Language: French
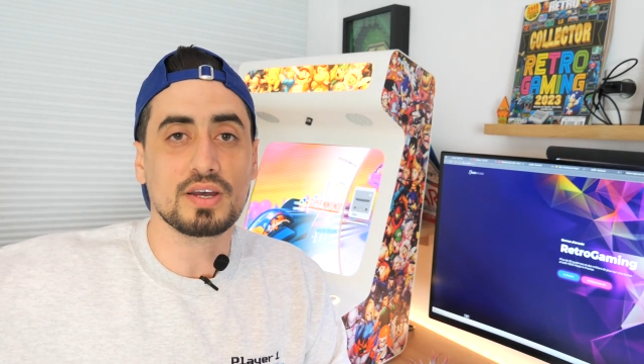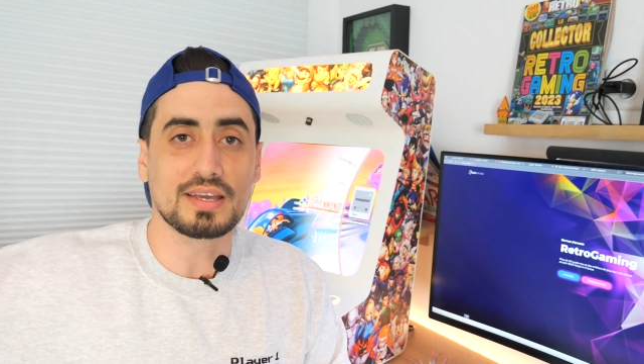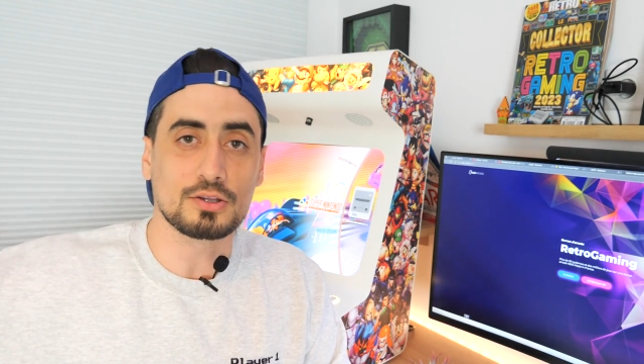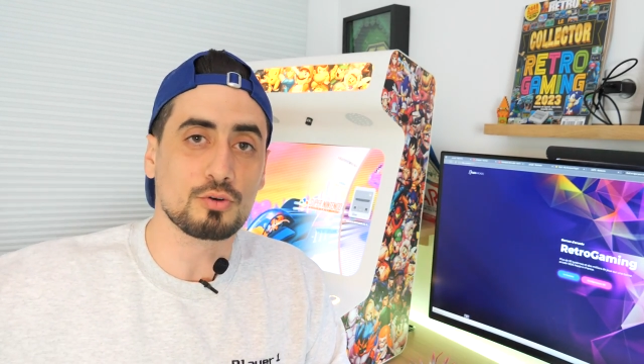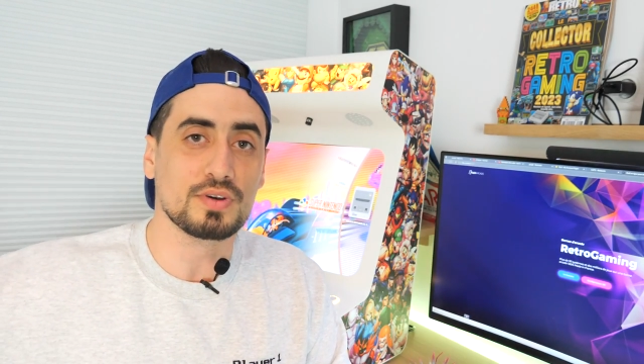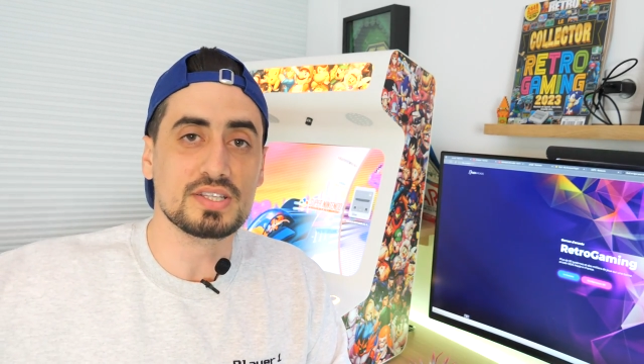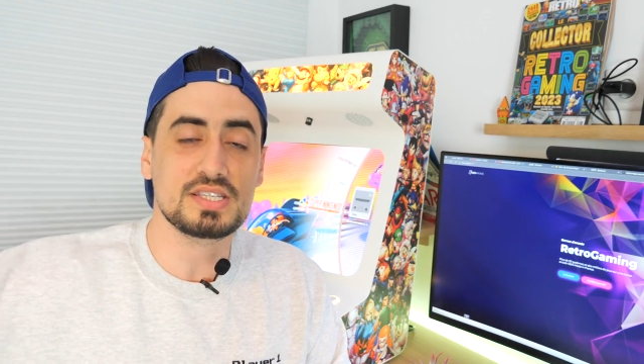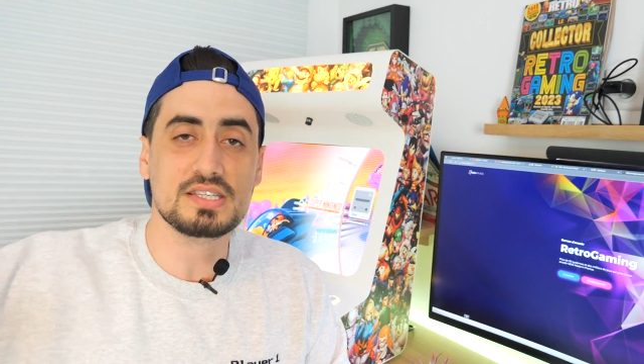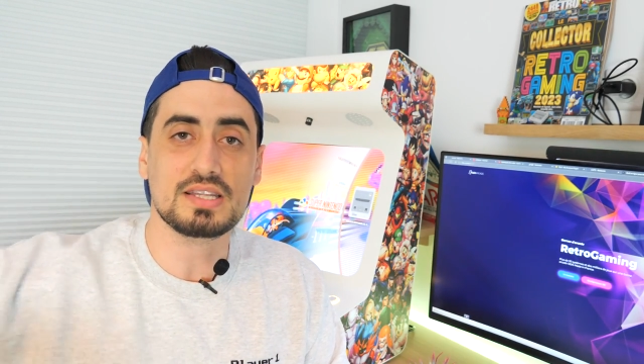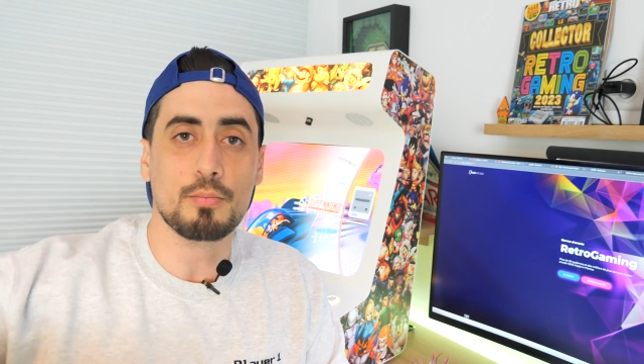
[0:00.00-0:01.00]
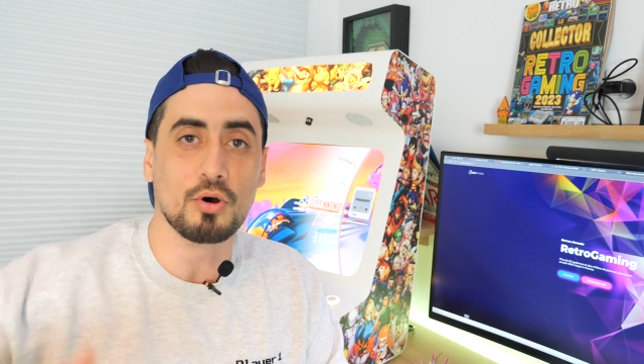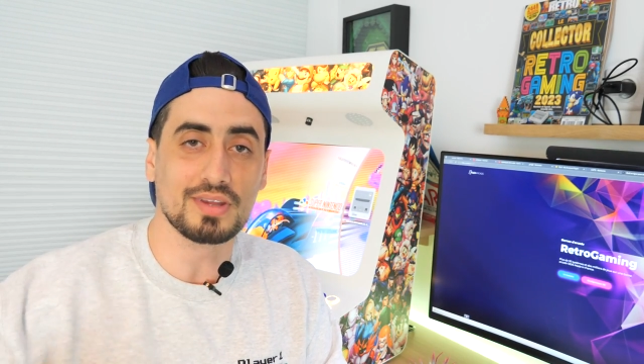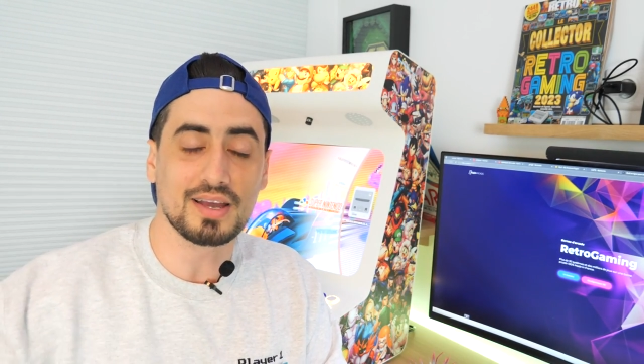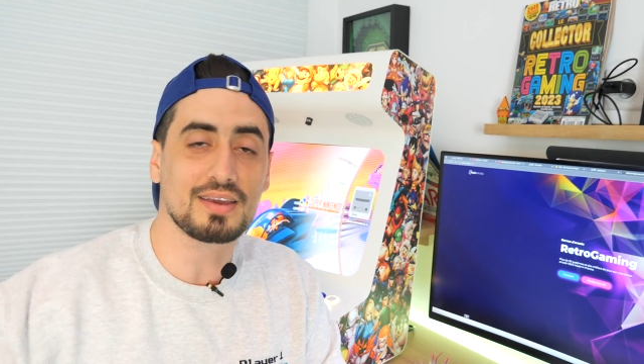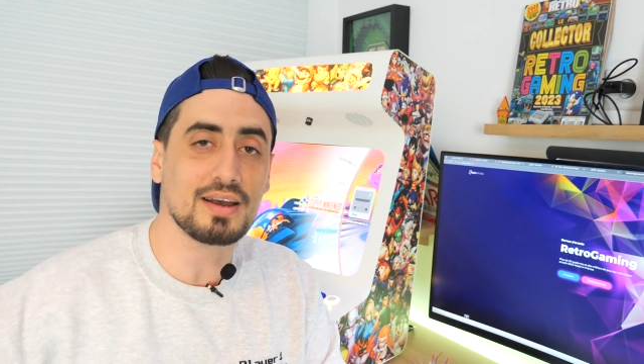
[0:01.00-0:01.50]
euh, 90 des bornes
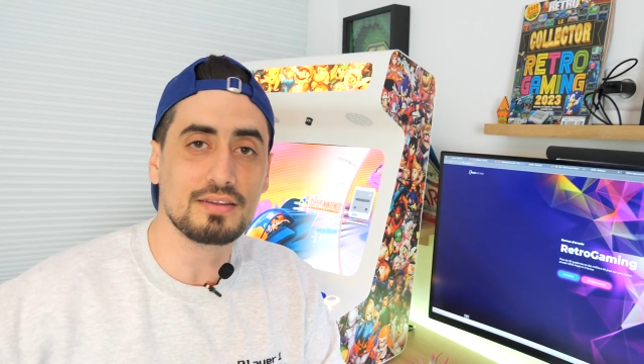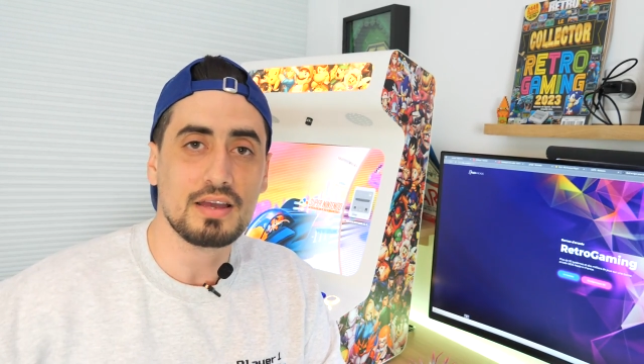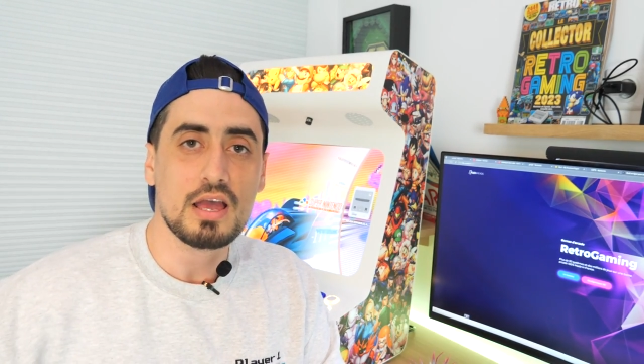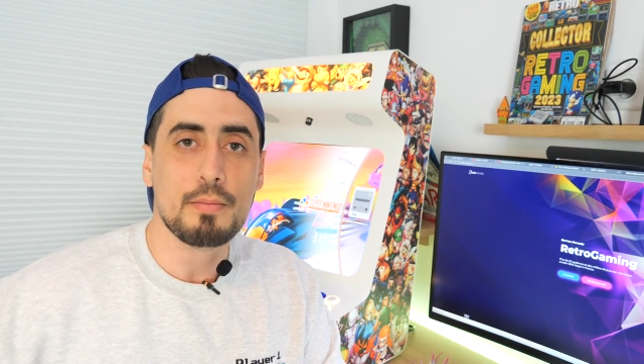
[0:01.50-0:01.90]
d'arcade,